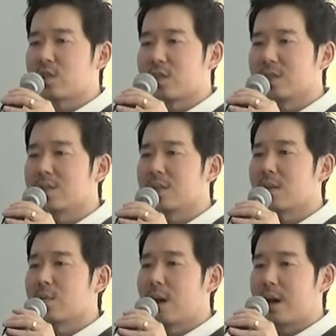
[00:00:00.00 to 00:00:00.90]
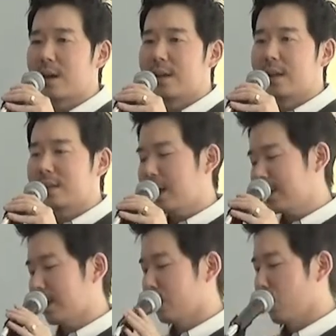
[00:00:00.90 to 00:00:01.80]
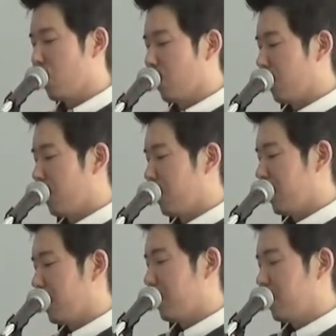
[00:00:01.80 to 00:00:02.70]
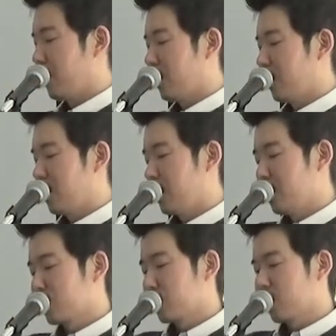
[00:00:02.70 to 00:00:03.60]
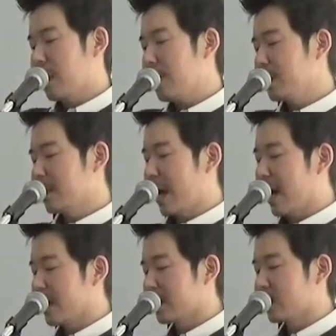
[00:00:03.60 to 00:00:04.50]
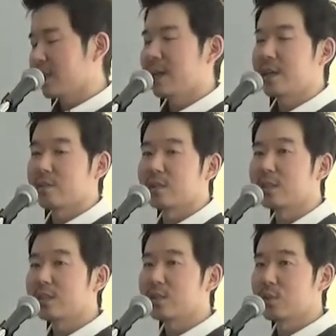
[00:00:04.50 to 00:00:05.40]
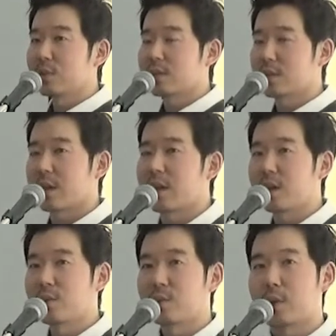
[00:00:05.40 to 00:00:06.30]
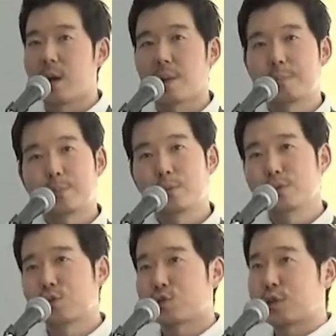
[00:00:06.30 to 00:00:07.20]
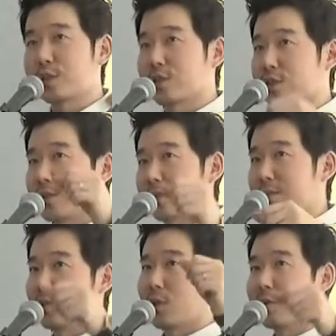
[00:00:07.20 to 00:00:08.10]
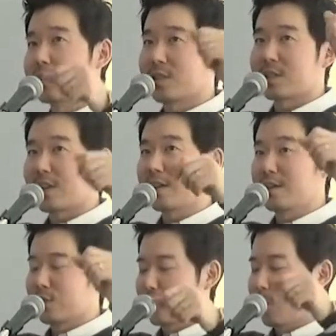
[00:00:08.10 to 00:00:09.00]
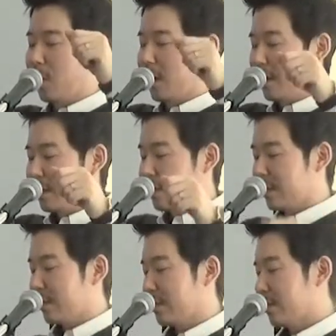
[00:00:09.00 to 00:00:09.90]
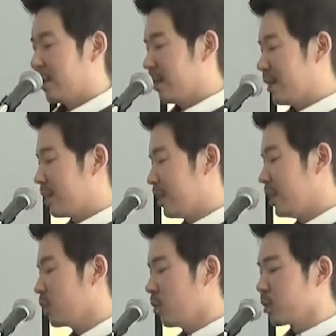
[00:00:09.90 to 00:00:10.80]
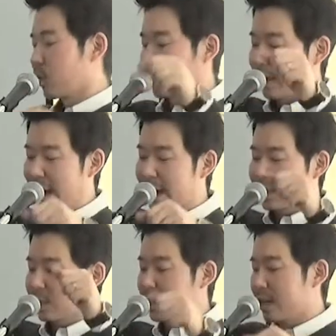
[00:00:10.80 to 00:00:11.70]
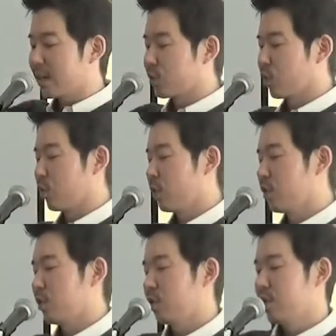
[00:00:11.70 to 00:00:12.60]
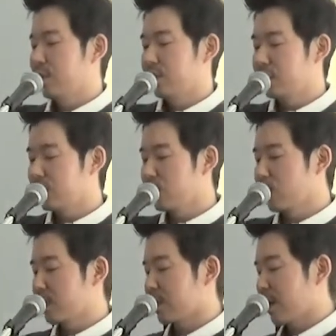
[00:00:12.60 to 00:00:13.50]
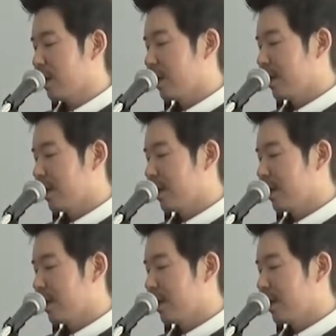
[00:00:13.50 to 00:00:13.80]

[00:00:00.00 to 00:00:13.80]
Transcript: 人間はただのその神に操られる人形ですか、英語では pull strings dolls ですか、その糸によって操られる人形ですか。